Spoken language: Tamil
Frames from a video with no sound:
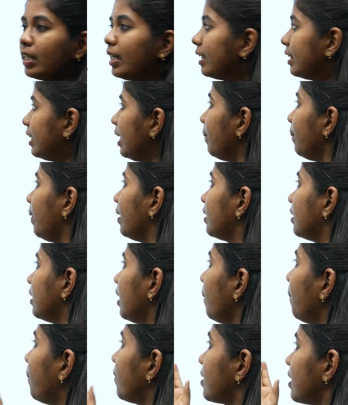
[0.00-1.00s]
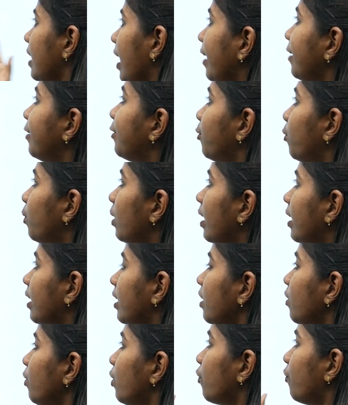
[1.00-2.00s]
இதே மாதிரி தான் இப்போ ஸ்லைட் டூவில்
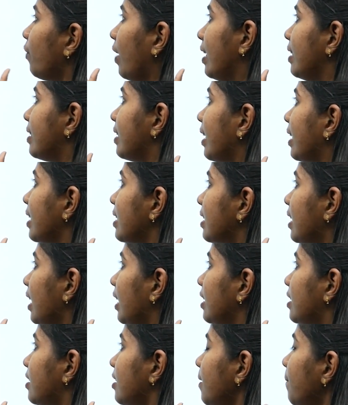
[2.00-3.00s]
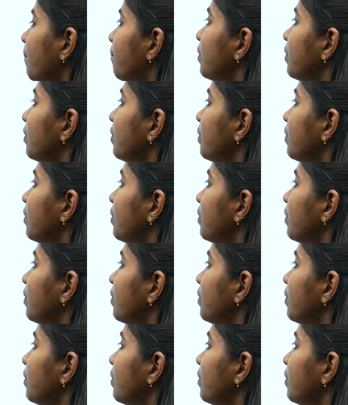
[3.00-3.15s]
இருக்குது ஒரு ஃபைவ் செகண்ட்ஸ் கழித்து